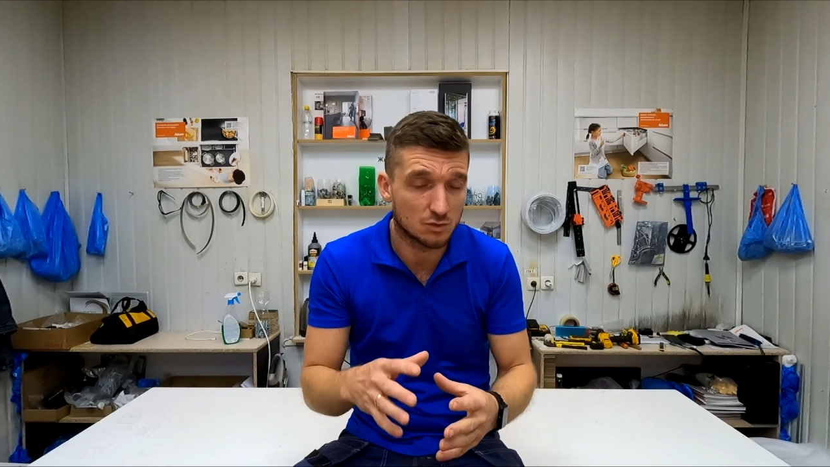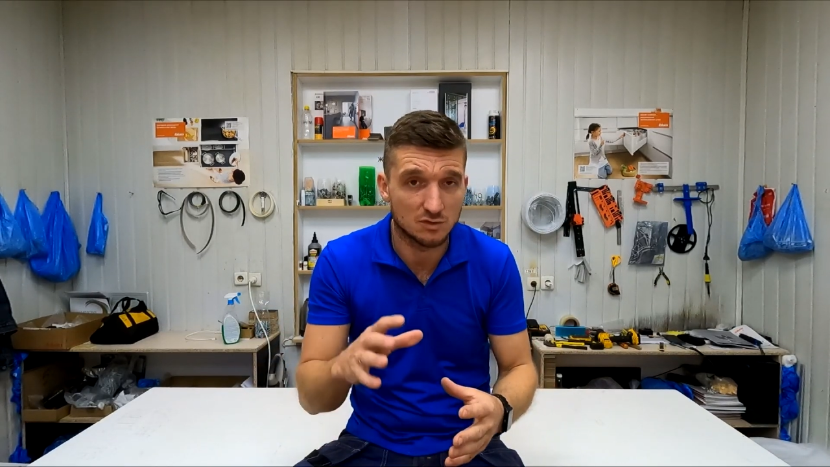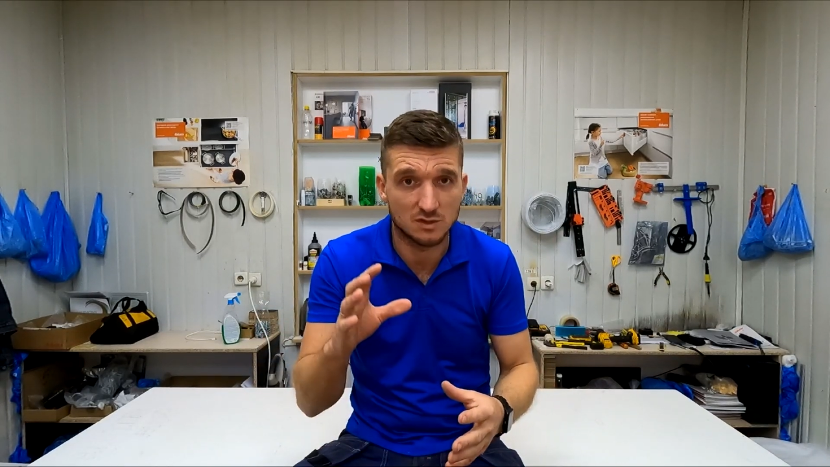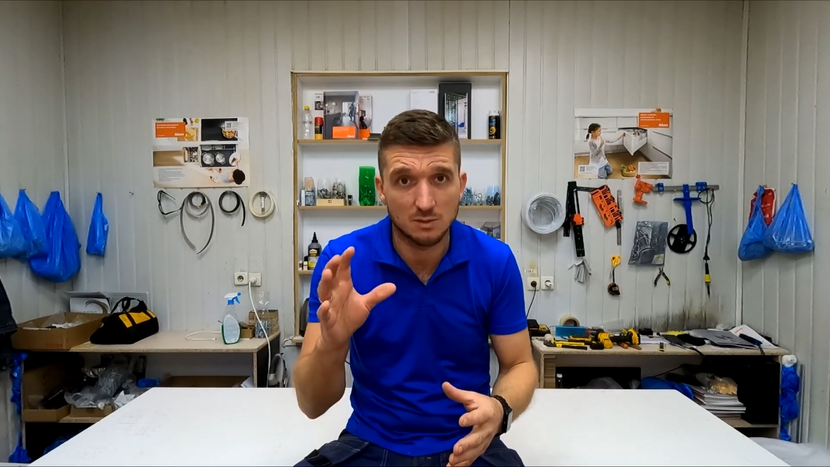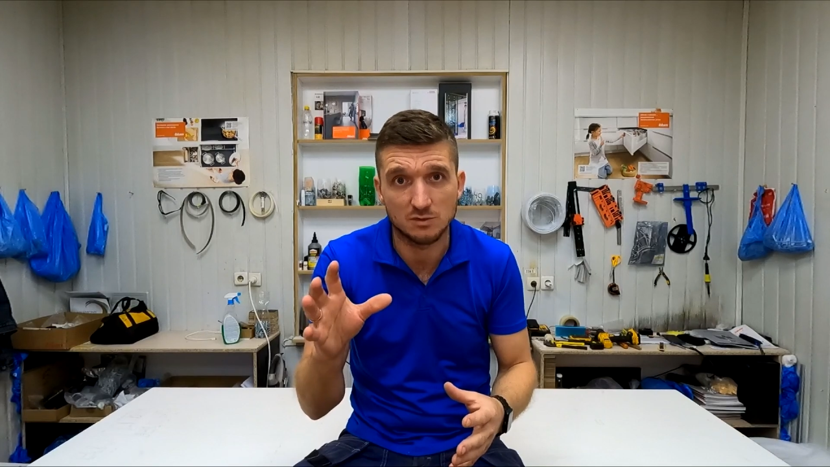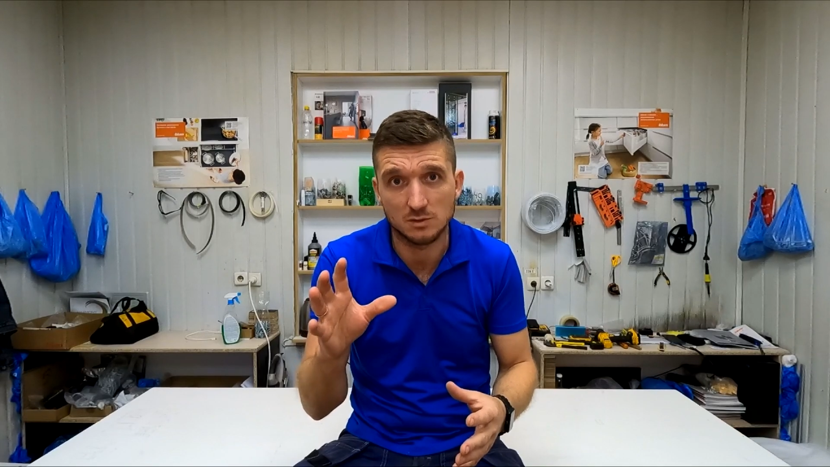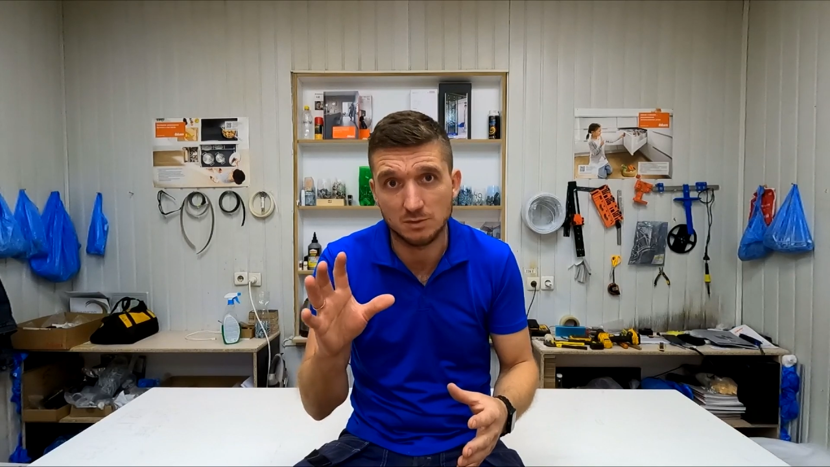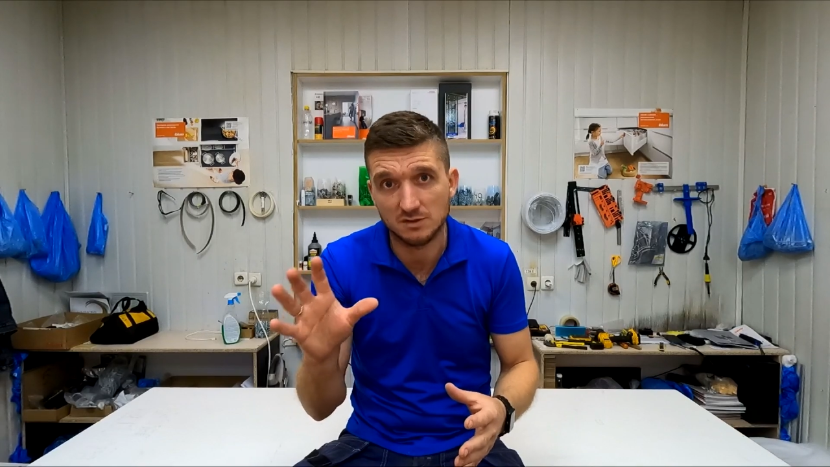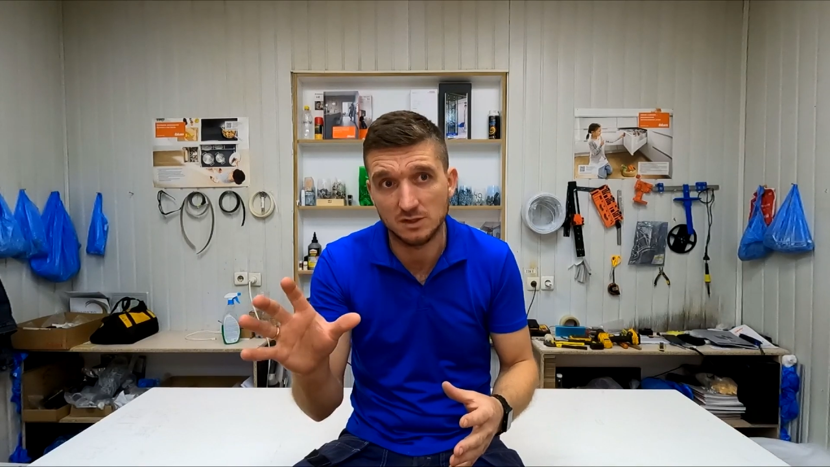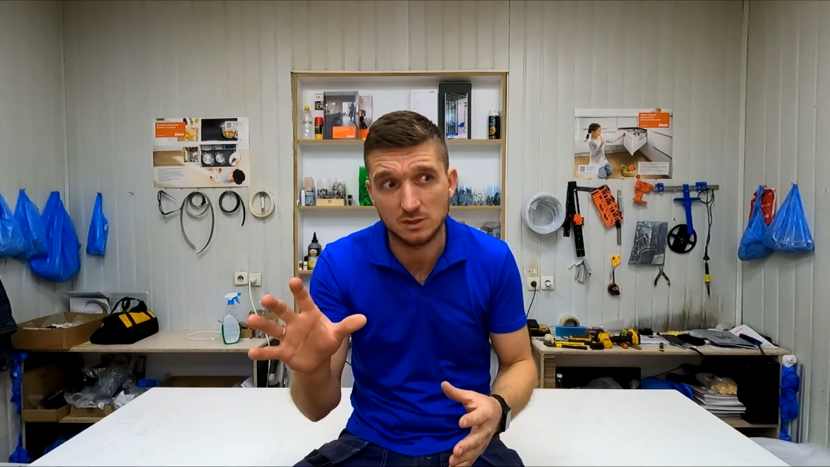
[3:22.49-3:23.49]
то есть
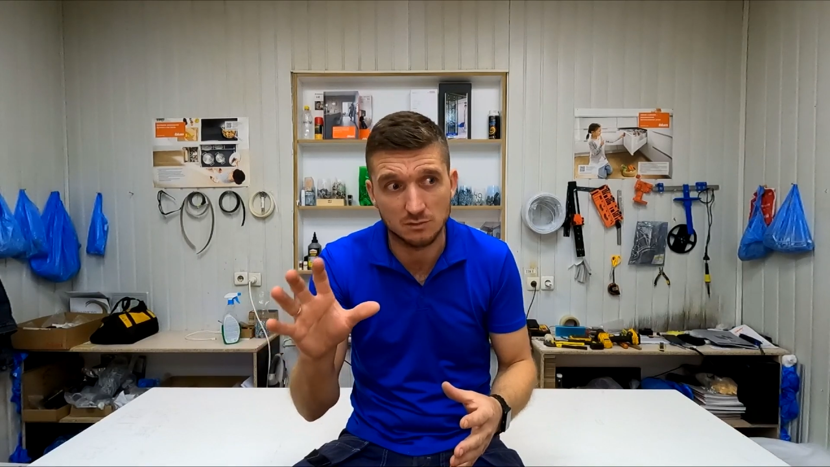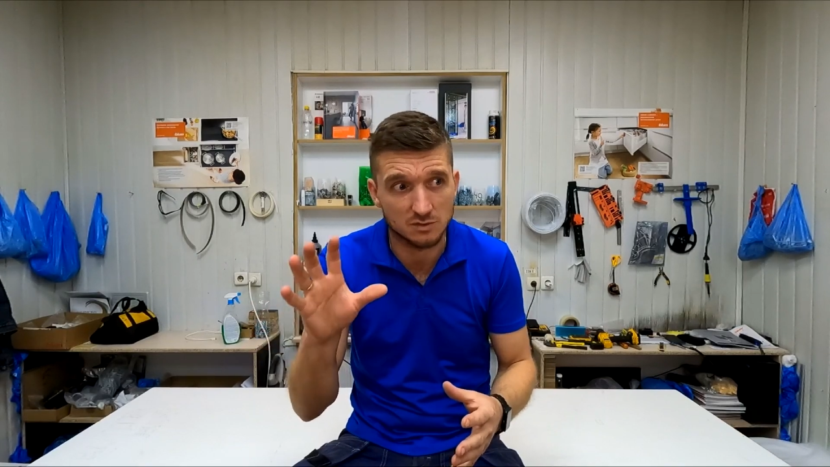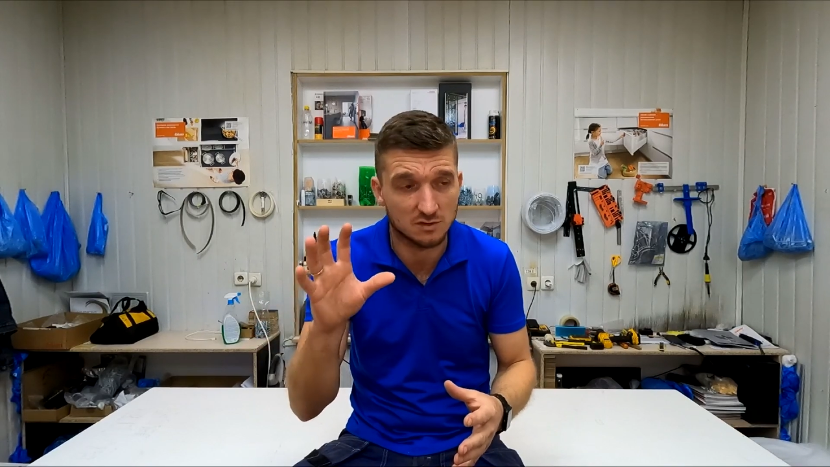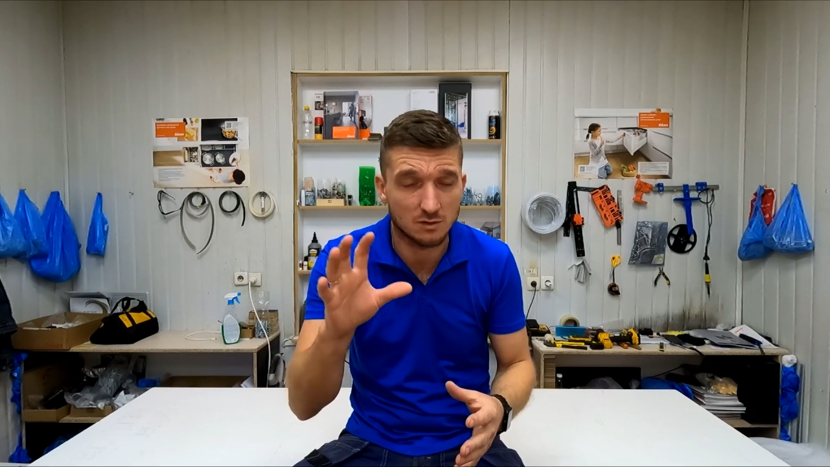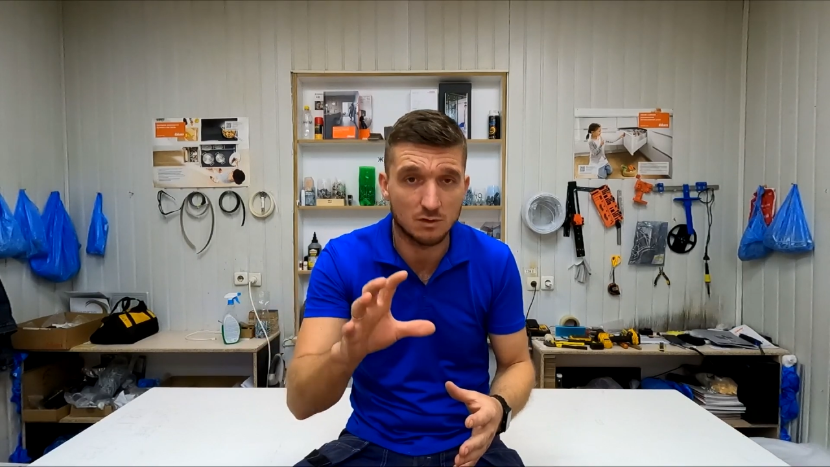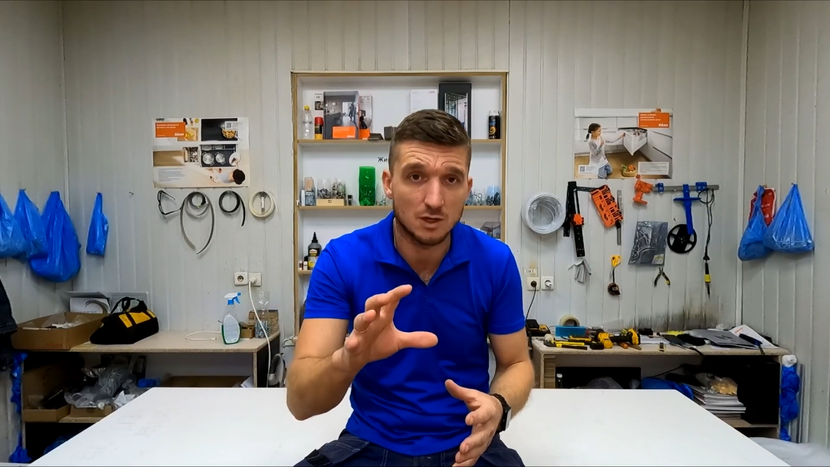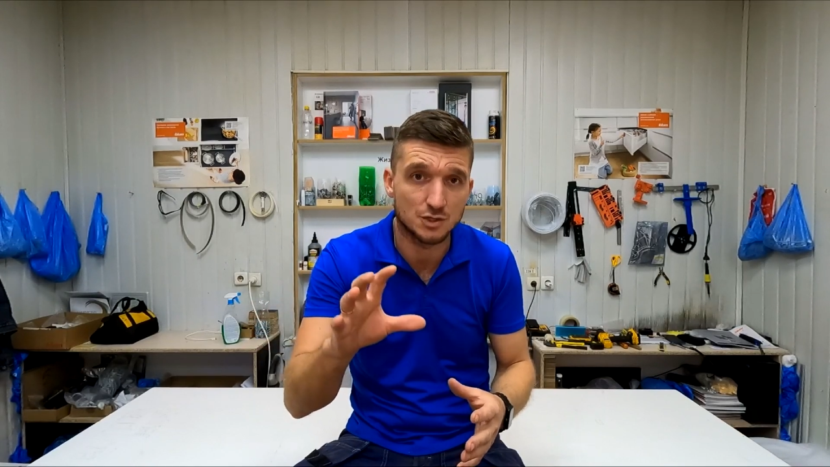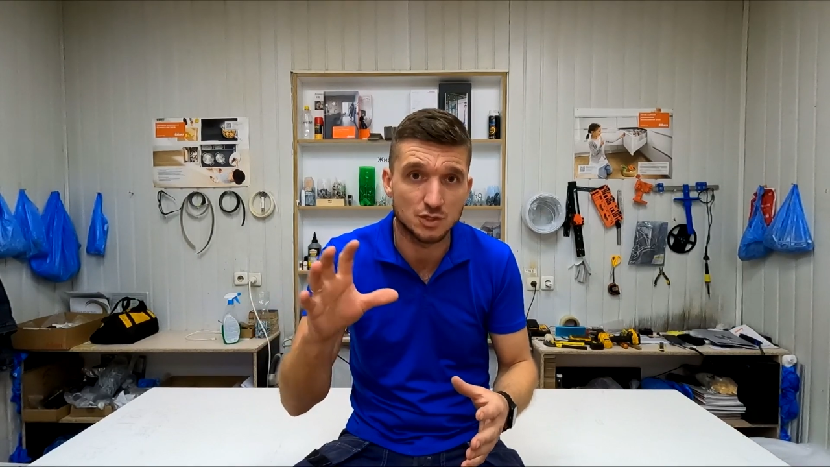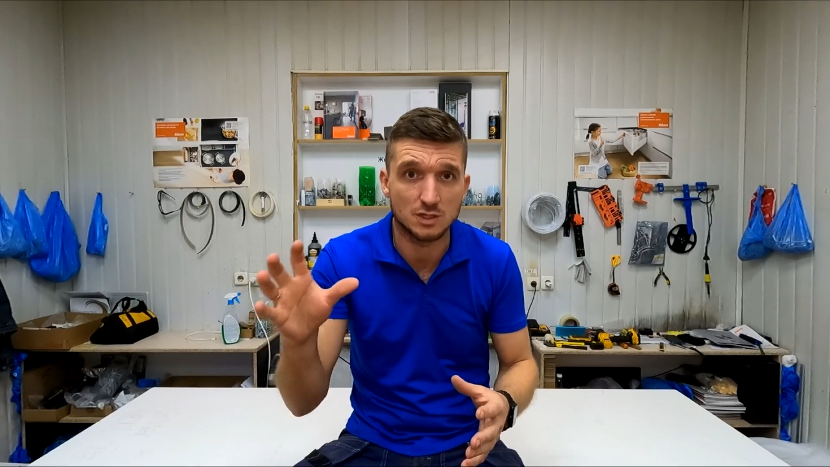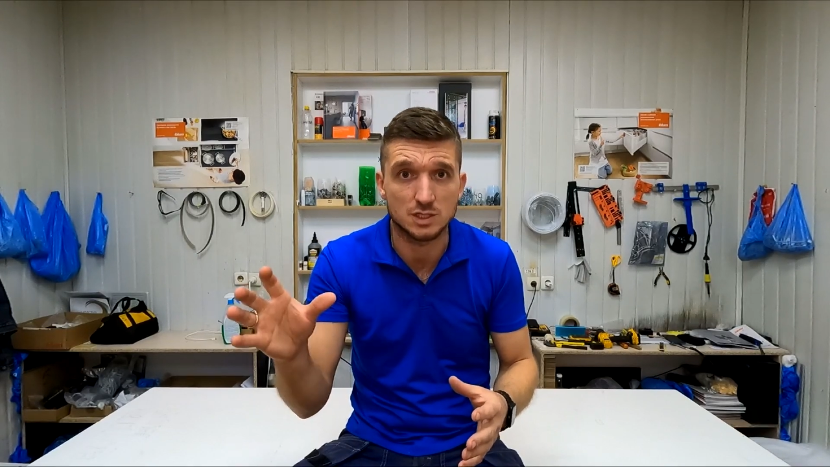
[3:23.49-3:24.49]
70% составляющей